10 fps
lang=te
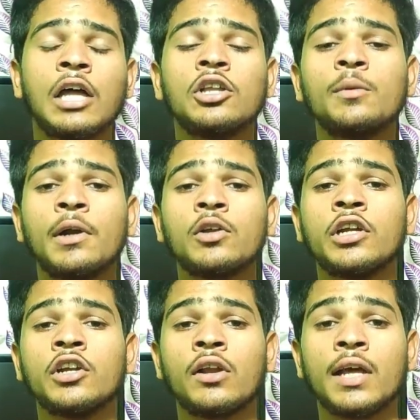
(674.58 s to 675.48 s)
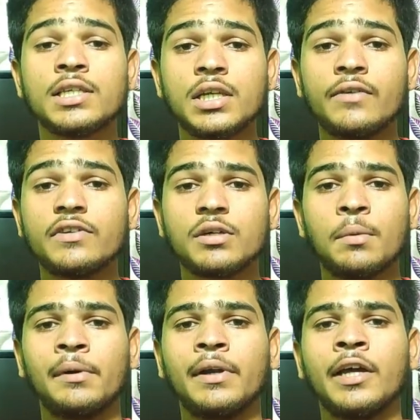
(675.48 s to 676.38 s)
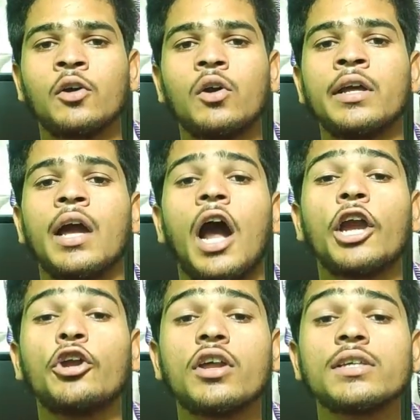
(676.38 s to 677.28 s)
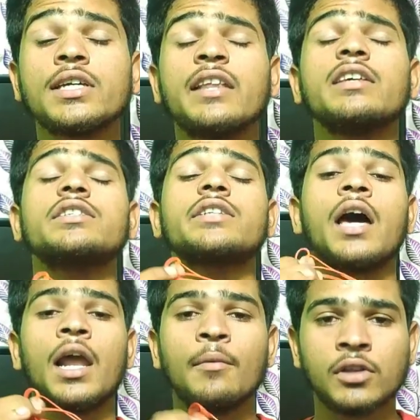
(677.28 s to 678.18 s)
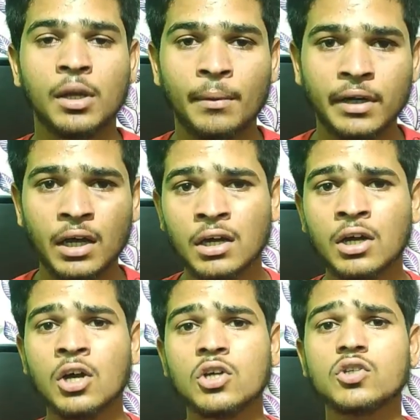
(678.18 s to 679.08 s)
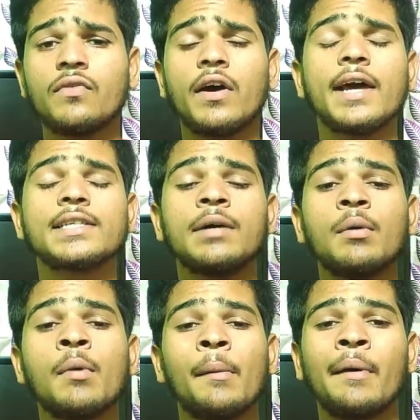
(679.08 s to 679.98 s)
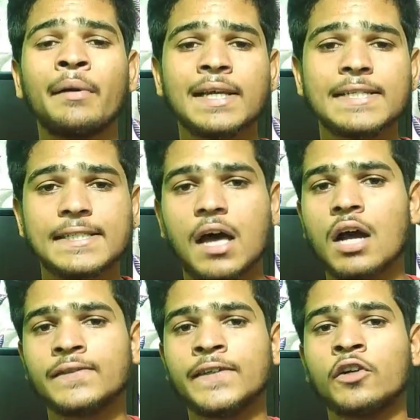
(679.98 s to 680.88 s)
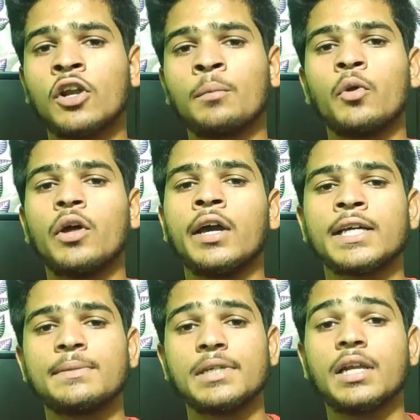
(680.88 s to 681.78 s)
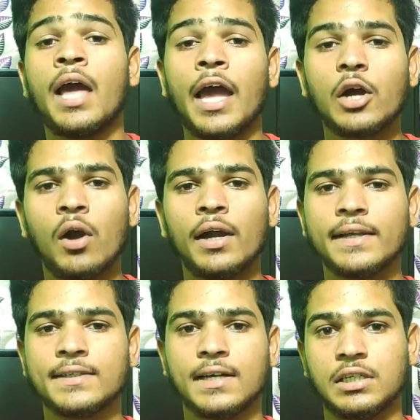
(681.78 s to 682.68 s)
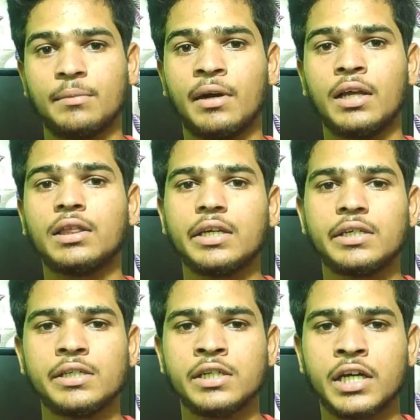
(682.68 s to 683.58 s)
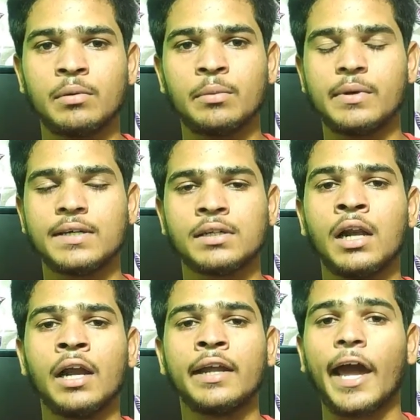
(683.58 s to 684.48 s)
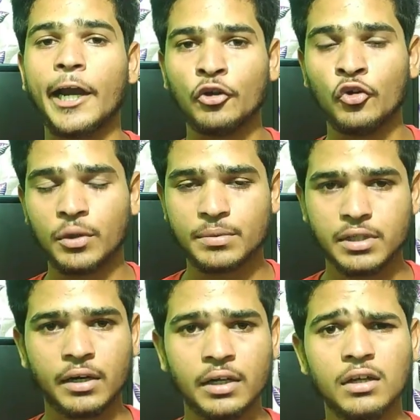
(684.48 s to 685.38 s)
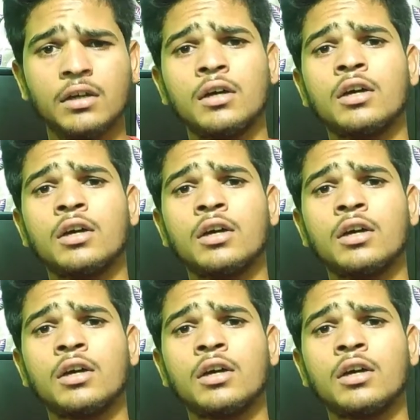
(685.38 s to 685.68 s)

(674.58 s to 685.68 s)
దాంతోపాటు దీంట్లో నచ్చిన విషయం ఏమంటే ఇంకోటి అక్యురసీ అనేది చాలా బాగుందనమాట సో ఫర్ ఎగ్జాంపుల్ మనం ఏమైనా సాంగ్స్ వింటున్నప్పుడు ఎక్స్పెషల్లీ హై క్వాలిటీ సాంగ్స్ అనమాట త్రీ సిక్స్టీ కేబీపీఎస్ కానీ లేదంటే ఐట్యూన్ టిప్స్ కానీ